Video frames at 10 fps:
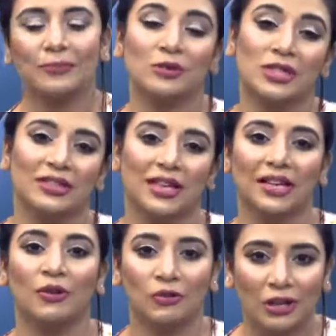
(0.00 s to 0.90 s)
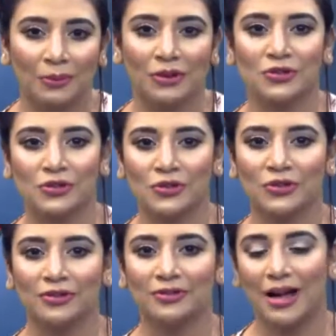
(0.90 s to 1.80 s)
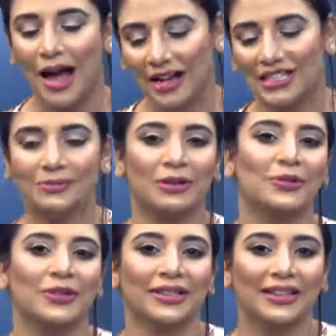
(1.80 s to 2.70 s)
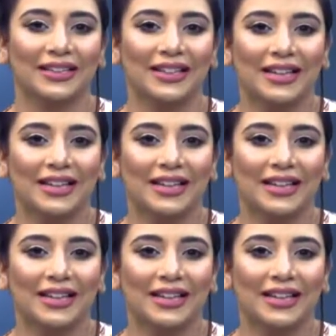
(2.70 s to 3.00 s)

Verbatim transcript: বোঝার থাকলে অনুধাবনের সুযোগ আরেকটি বার করে দিই